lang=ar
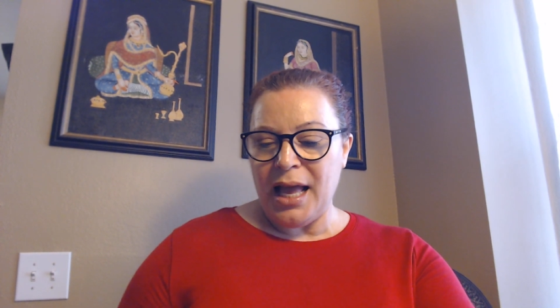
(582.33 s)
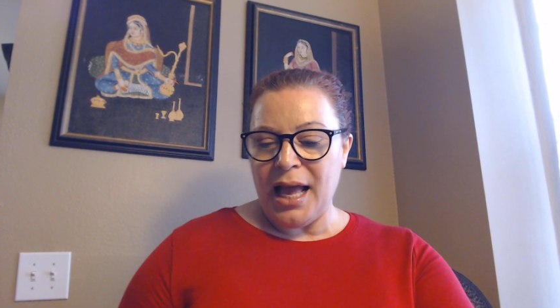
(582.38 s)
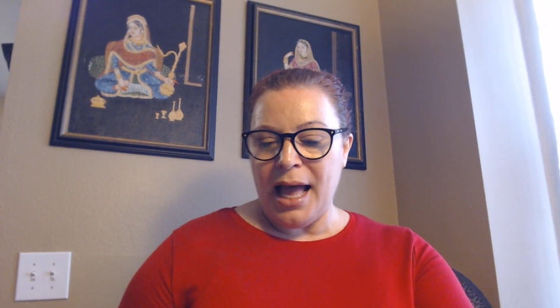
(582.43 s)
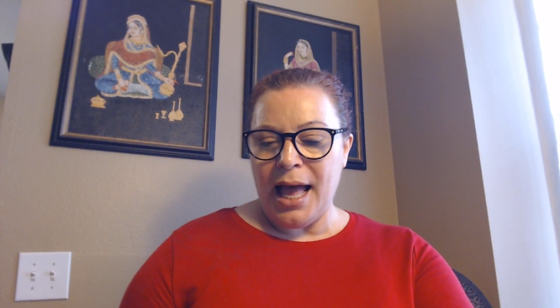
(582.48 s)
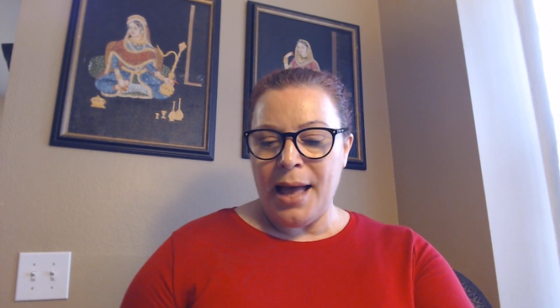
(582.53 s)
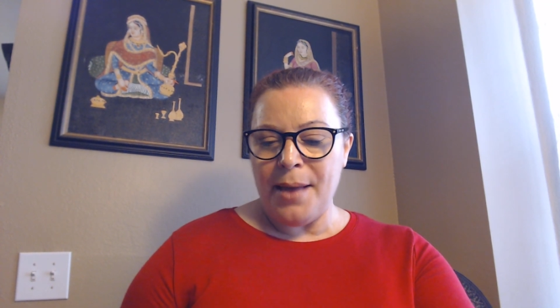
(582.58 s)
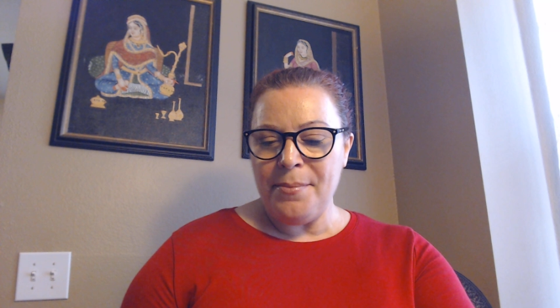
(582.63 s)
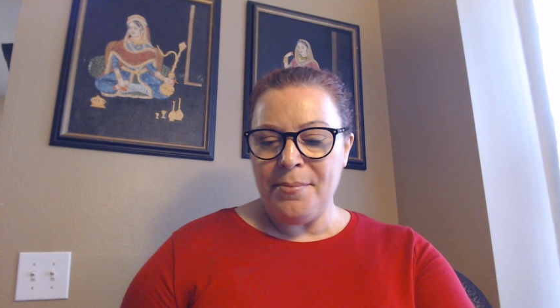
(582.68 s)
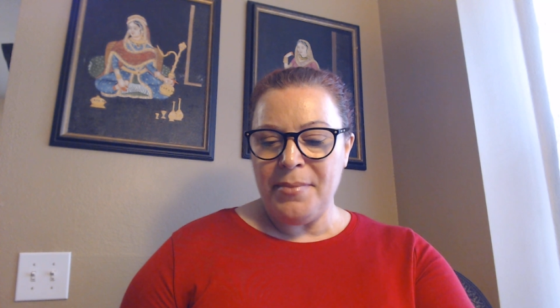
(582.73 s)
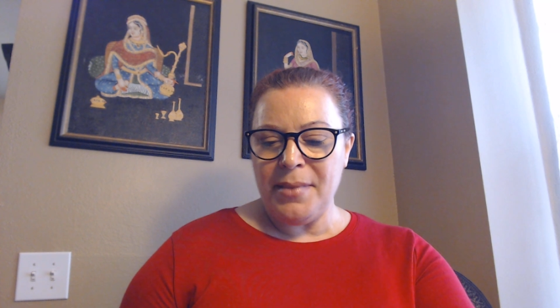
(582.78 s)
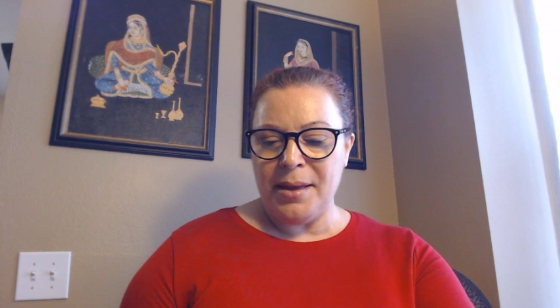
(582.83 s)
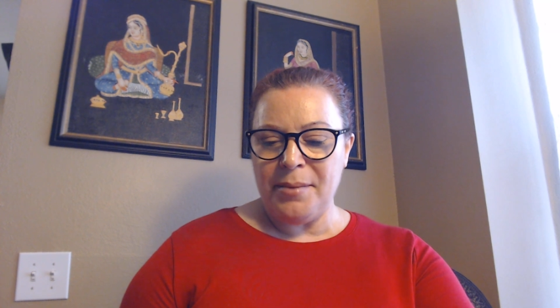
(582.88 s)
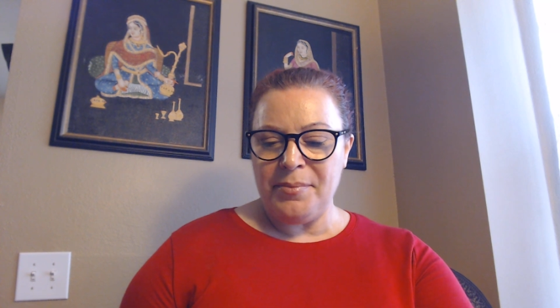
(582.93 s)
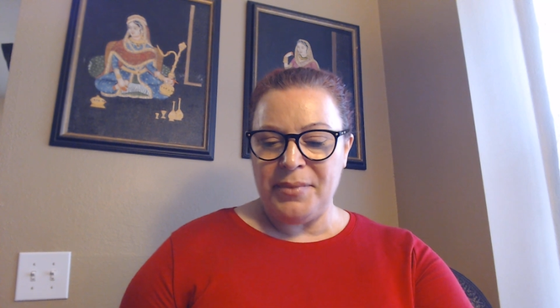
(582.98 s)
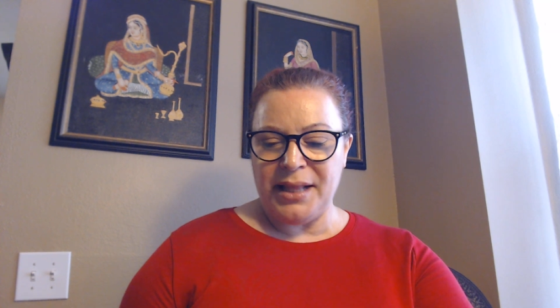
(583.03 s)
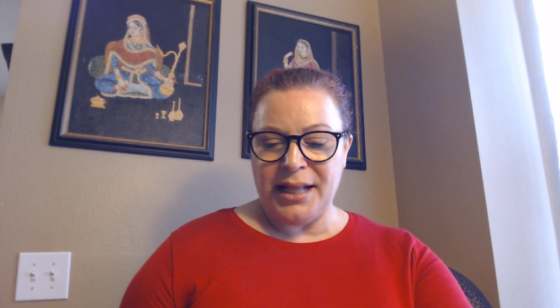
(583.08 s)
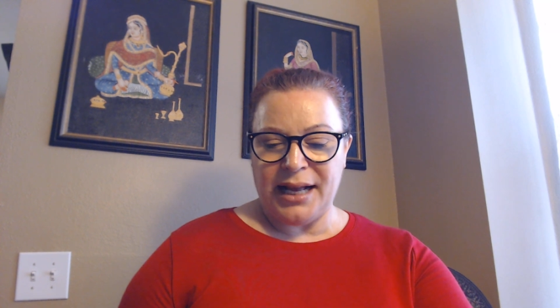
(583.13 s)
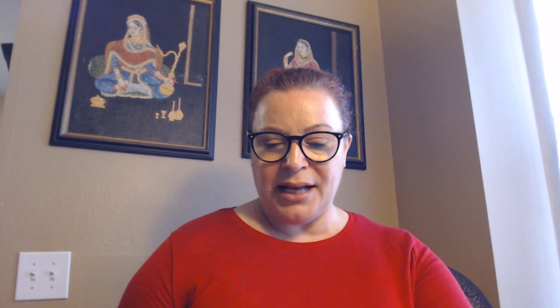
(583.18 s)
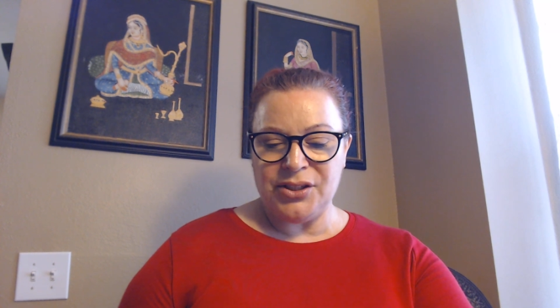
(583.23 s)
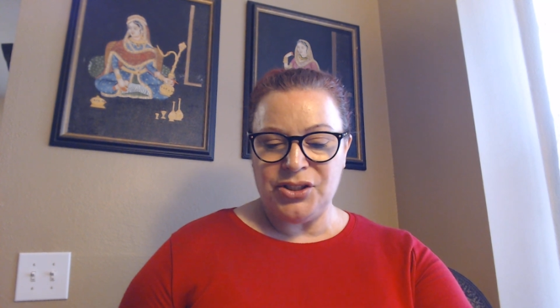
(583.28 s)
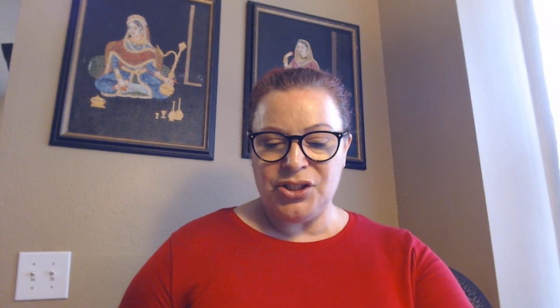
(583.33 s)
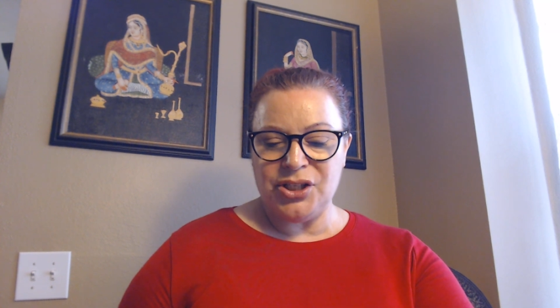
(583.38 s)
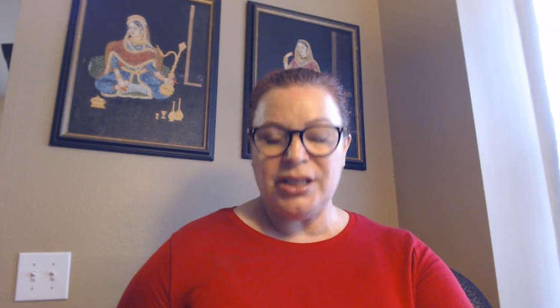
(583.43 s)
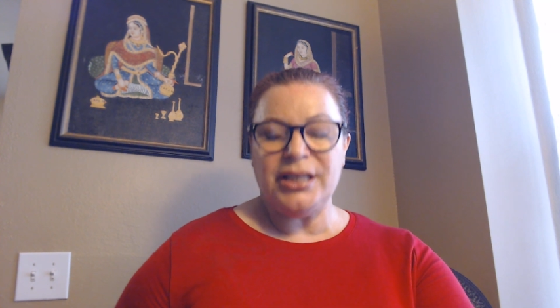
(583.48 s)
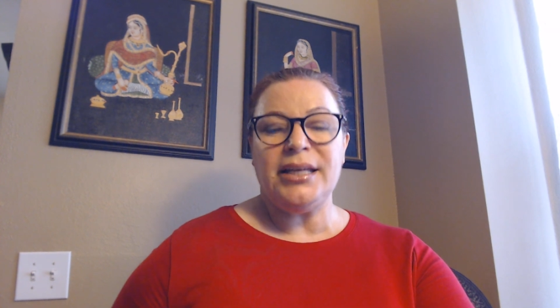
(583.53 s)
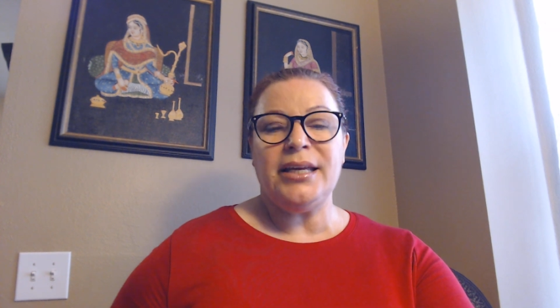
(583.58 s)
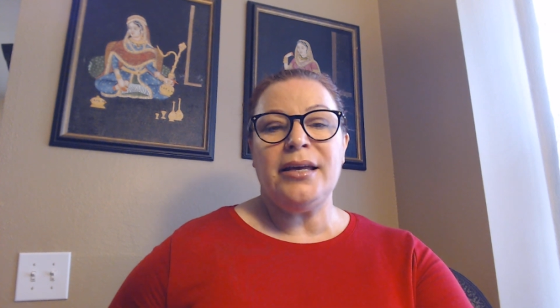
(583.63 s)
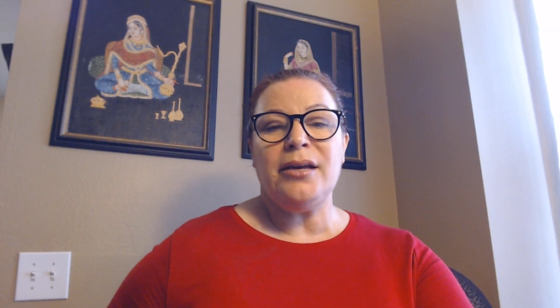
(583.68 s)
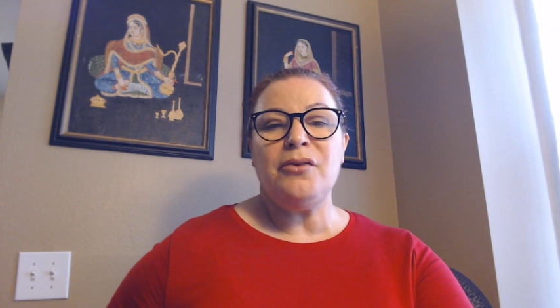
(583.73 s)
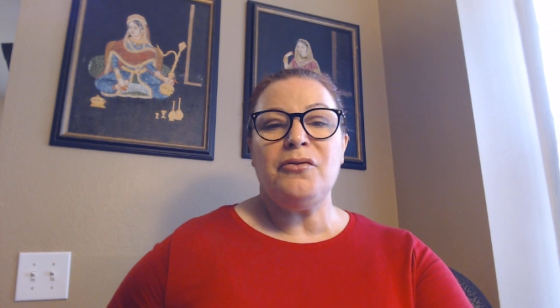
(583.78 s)
اما من
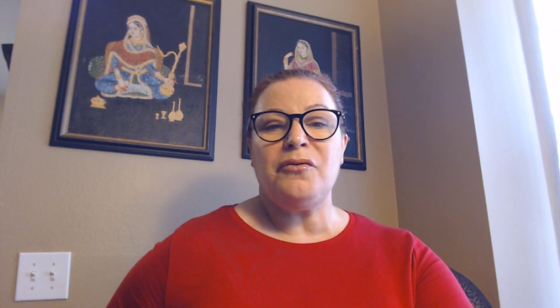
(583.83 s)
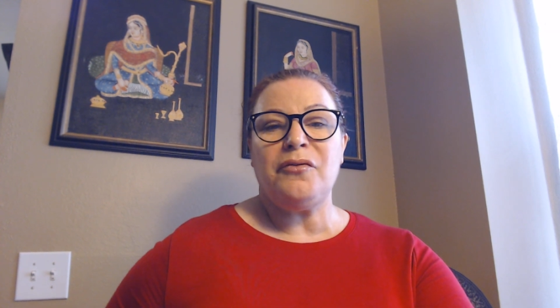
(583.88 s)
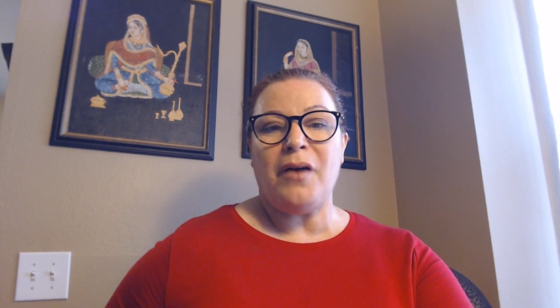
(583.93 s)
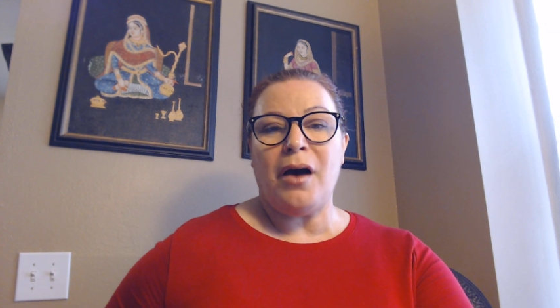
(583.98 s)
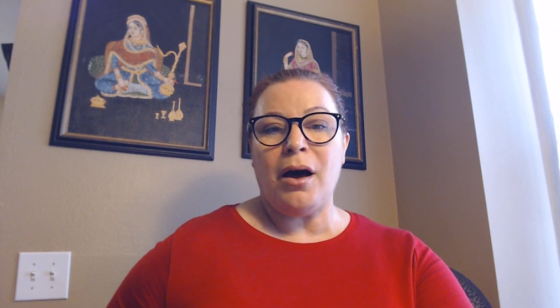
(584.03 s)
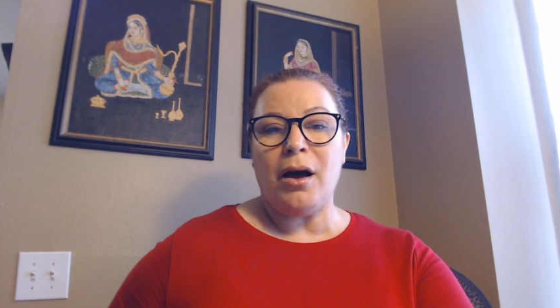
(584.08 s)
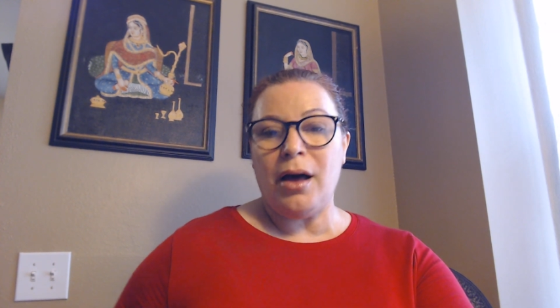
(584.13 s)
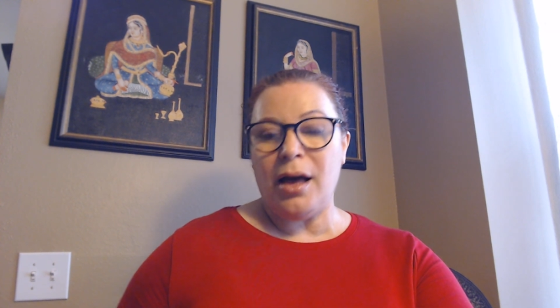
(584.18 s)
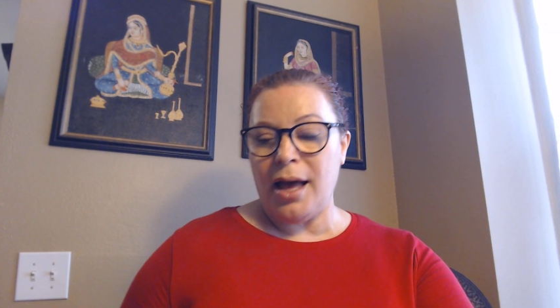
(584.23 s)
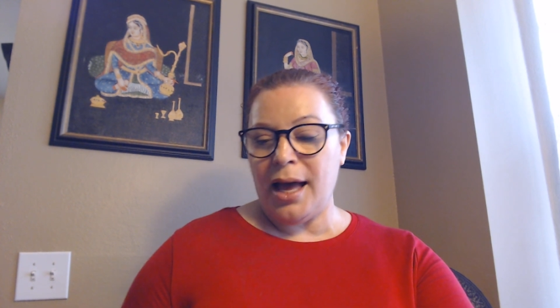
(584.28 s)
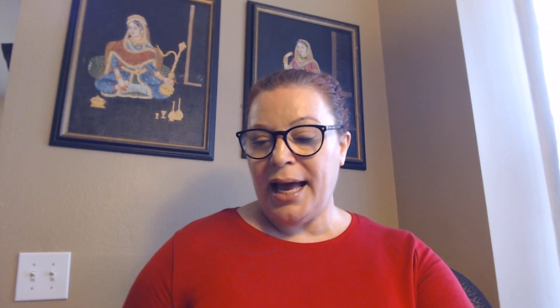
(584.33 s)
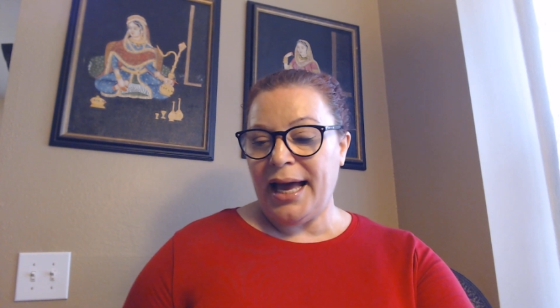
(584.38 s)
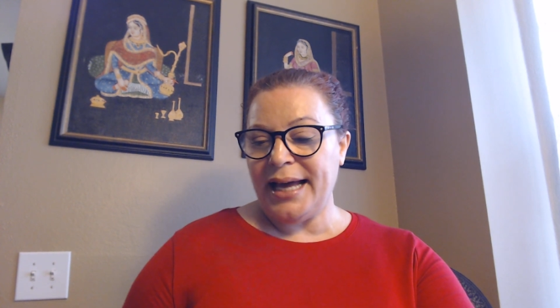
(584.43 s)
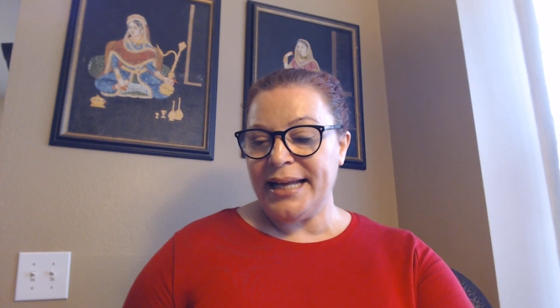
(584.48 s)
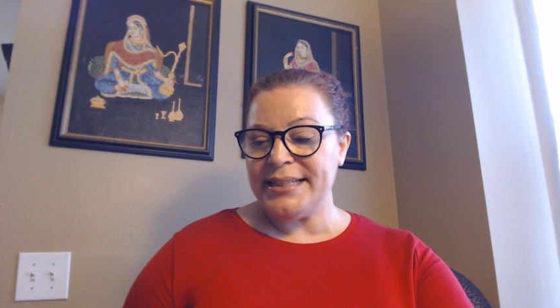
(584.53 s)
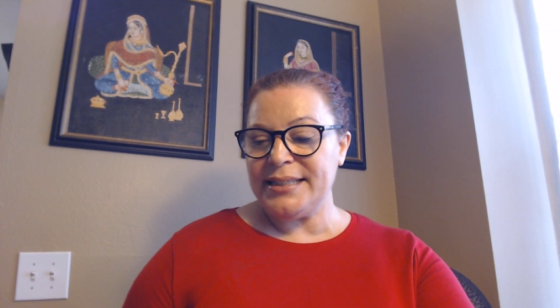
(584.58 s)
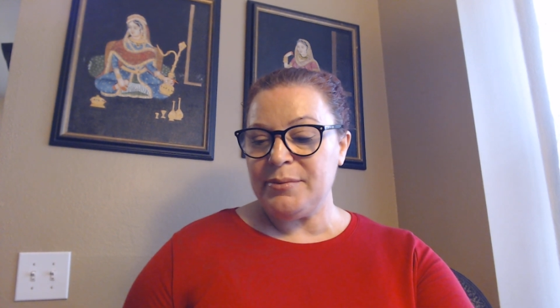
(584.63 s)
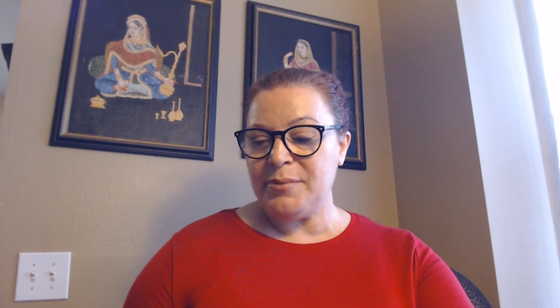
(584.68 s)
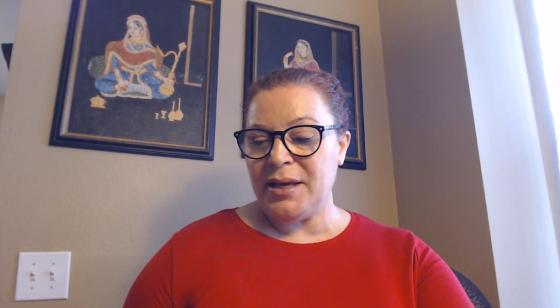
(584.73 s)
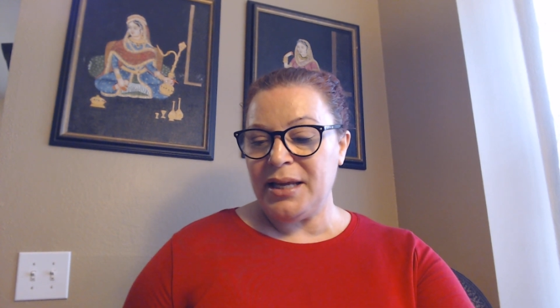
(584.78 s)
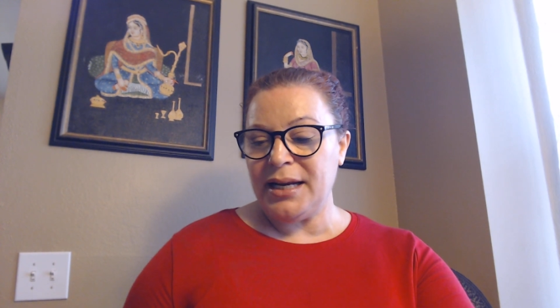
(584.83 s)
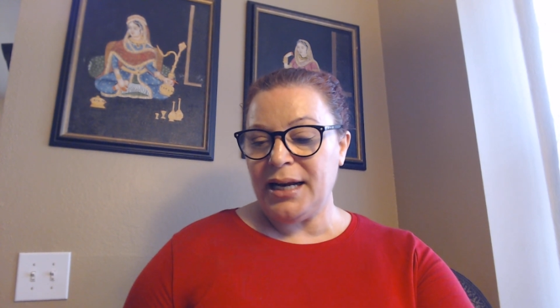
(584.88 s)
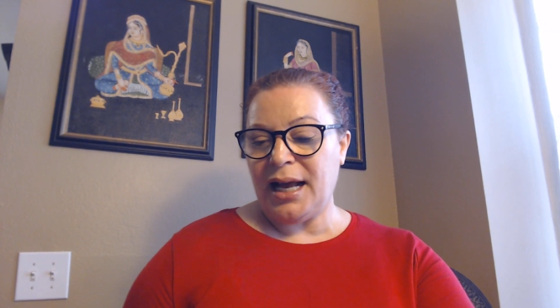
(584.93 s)
العشيه فحتما